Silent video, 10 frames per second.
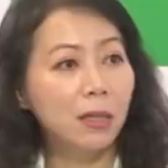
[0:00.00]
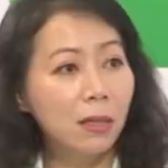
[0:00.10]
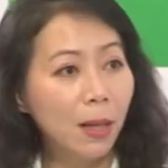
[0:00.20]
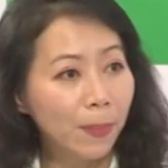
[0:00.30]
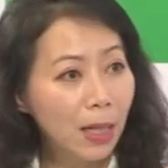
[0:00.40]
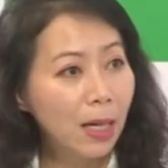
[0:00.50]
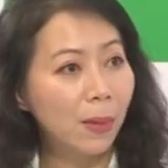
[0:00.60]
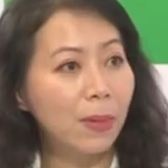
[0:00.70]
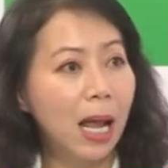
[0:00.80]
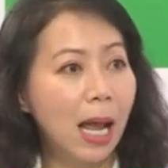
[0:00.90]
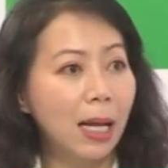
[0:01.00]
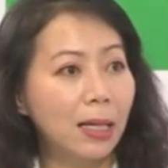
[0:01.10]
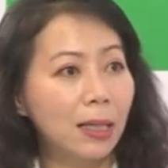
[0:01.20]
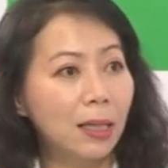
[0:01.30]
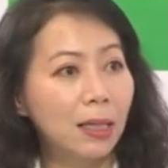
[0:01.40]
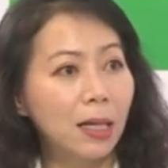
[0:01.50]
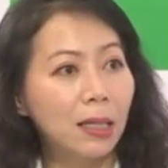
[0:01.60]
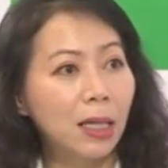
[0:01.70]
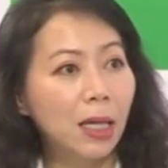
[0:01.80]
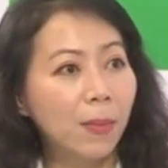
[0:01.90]
lặp đi lặp lại thì
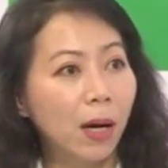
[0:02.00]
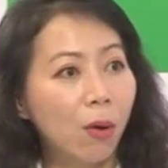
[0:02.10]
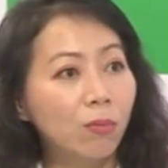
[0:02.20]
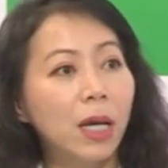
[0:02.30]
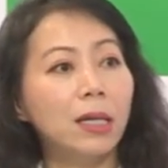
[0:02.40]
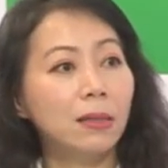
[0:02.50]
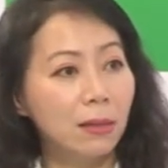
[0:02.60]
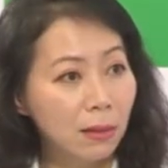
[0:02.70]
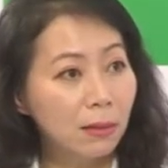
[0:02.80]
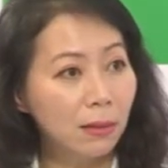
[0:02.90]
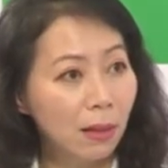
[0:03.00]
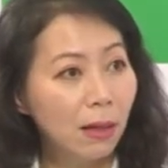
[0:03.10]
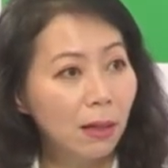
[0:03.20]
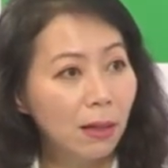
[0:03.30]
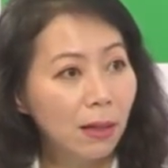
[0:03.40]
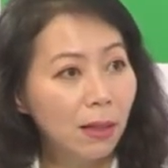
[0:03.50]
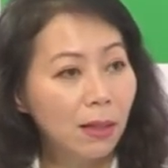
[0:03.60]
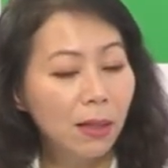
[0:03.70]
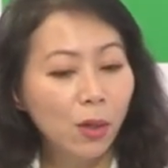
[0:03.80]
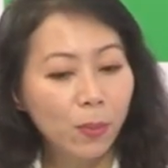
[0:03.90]
đến khi mà không thể chữa được nữa ừ.
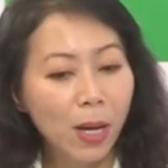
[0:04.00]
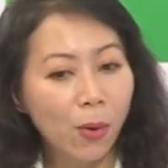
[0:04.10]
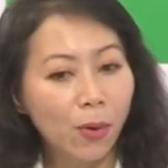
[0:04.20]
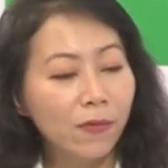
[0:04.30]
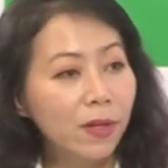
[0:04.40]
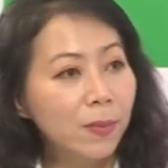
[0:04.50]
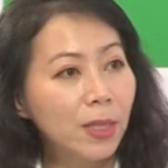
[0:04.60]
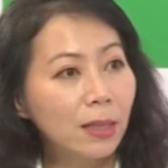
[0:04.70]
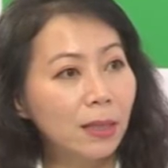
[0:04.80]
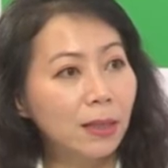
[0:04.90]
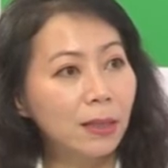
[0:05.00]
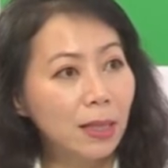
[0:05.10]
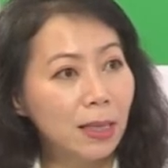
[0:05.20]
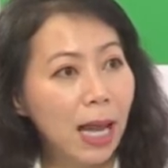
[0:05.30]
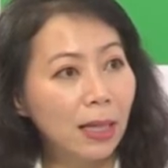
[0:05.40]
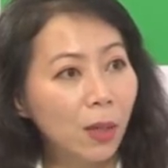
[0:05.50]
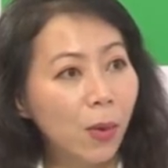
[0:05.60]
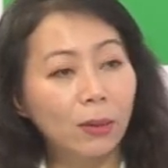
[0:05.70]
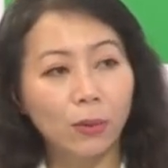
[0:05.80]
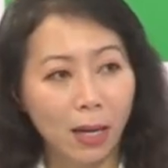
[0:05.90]
cái lúc đầu cái viêm dây thần kinh thị giác thì
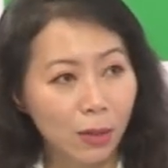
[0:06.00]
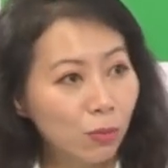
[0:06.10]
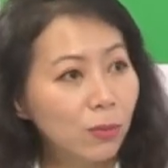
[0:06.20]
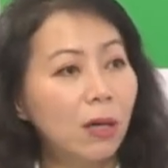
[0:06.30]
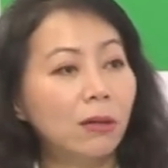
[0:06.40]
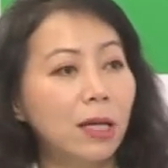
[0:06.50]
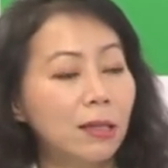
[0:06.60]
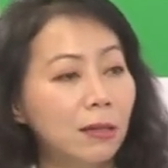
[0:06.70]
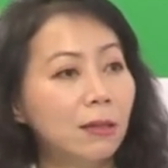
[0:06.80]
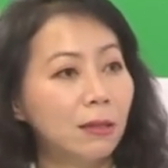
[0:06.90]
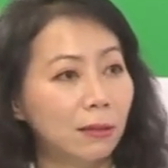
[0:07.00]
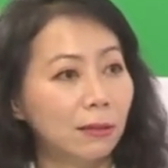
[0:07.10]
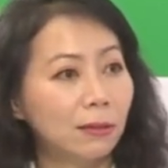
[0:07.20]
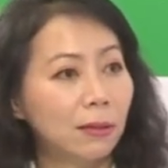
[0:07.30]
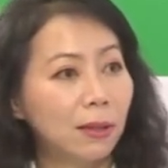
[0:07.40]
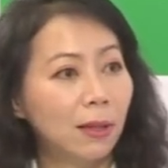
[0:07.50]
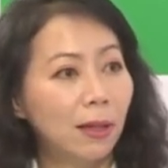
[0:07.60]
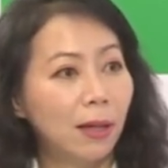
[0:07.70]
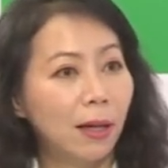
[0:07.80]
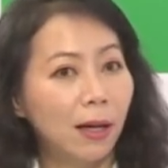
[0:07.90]
hoàn toàn là chúng ta có thể chữa được yeah. Dạ.
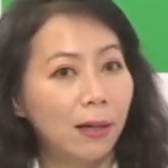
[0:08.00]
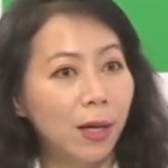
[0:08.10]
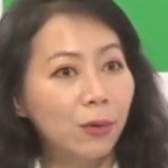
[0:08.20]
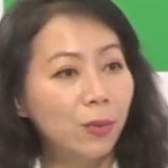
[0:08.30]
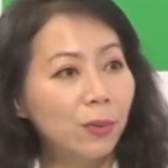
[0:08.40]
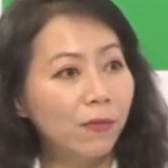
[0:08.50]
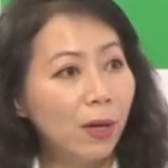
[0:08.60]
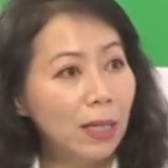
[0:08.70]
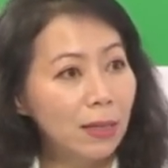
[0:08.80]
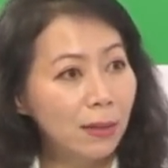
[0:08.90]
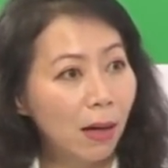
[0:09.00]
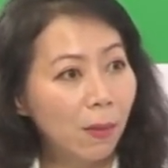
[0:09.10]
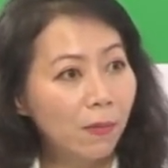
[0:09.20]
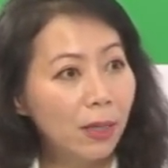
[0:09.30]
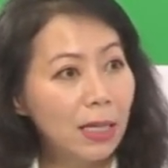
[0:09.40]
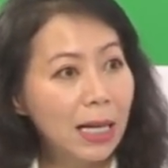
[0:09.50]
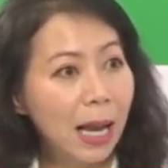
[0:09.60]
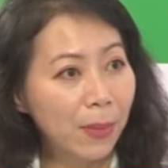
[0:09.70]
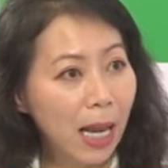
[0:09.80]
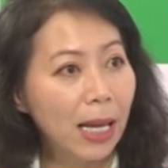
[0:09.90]
à, nếu chúng ta phát hiện sớm và đi
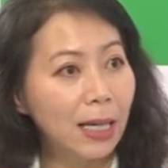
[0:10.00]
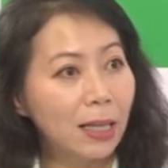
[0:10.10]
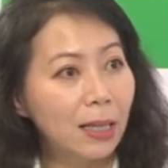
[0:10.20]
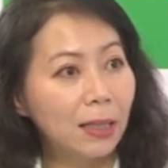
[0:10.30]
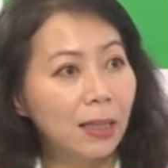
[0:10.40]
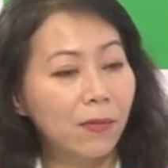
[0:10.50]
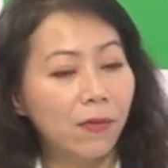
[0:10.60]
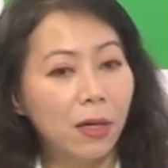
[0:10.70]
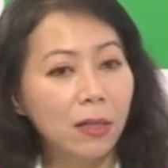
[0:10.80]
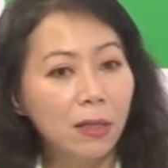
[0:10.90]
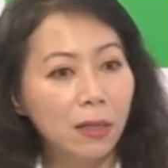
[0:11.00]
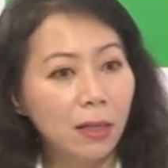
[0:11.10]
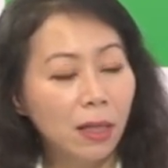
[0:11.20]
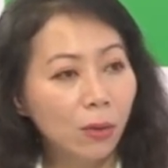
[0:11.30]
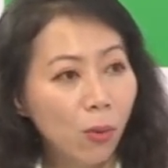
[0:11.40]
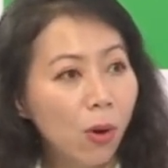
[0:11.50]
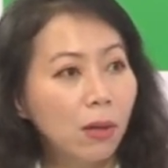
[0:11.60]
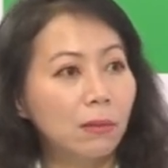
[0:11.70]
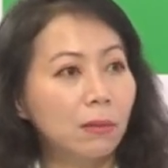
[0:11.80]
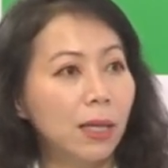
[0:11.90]
khám ngay thì với những cái thuốc
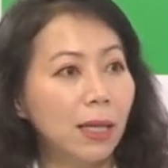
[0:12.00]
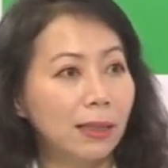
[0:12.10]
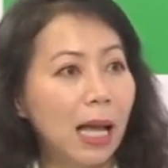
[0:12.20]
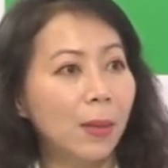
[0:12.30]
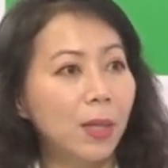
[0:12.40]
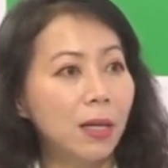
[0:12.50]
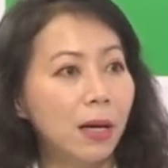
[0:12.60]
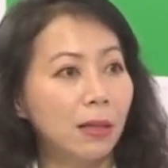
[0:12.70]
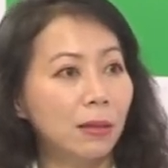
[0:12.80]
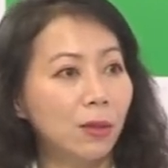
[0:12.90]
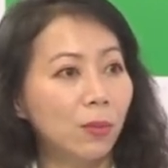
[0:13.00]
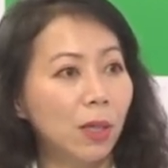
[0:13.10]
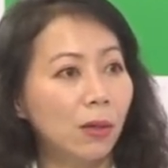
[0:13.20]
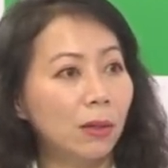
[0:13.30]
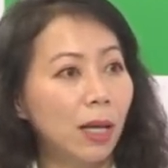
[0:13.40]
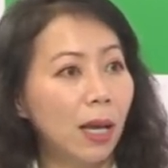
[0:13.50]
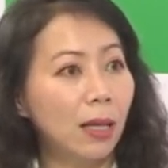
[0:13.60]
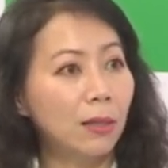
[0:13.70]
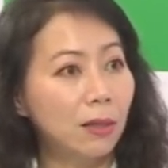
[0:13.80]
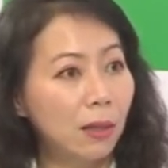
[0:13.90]
hiện tại bây giờ thì chúng ta có
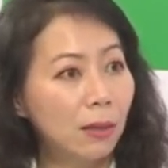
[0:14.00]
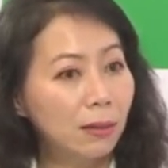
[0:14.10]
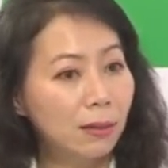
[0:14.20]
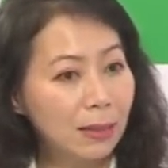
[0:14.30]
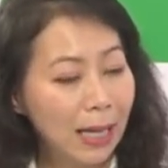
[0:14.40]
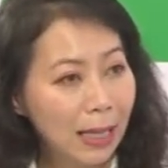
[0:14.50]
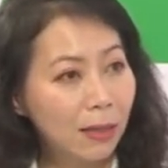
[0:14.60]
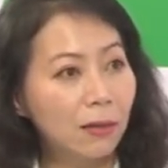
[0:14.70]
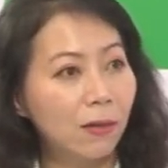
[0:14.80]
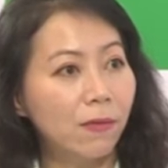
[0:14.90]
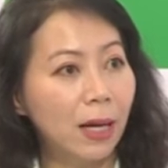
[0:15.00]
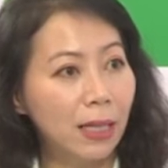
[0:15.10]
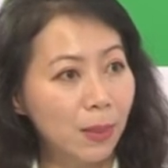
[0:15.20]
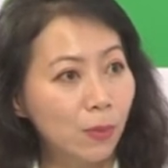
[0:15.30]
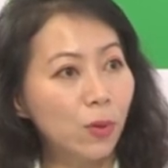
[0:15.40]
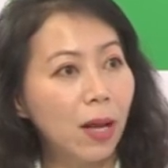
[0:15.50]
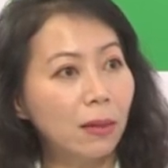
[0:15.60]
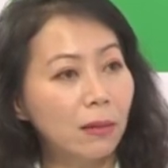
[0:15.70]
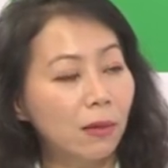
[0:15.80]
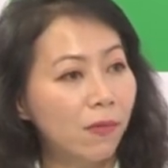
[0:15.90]
thể chữa ngay được và kiểm
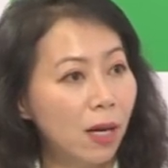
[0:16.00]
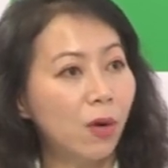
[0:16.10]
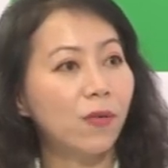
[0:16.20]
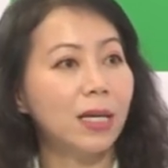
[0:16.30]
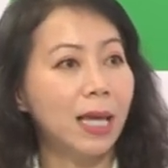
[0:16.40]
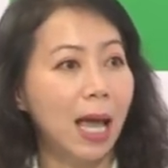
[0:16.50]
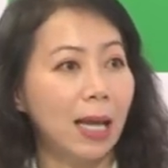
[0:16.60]
soát được về lâu về dài